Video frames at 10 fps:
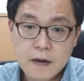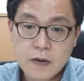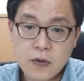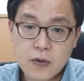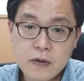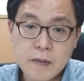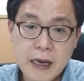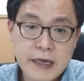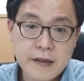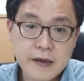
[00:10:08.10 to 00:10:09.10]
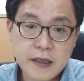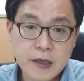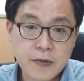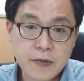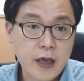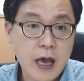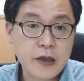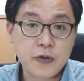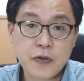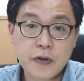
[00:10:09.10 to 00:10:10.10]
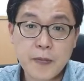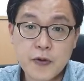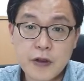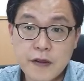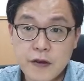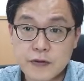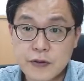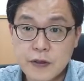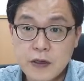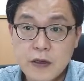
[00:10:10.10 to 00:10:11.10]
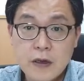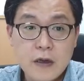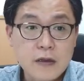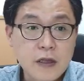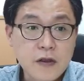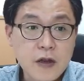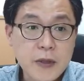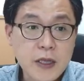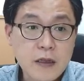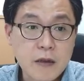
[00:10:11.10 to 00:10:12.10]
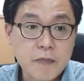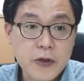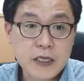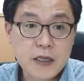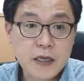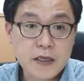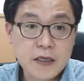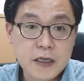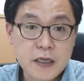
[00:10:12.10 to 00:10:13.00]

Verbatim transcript: 용어를 많이 안 썼기 때문에 아예 이렇게 표현했어요. 그죠? Determining representation in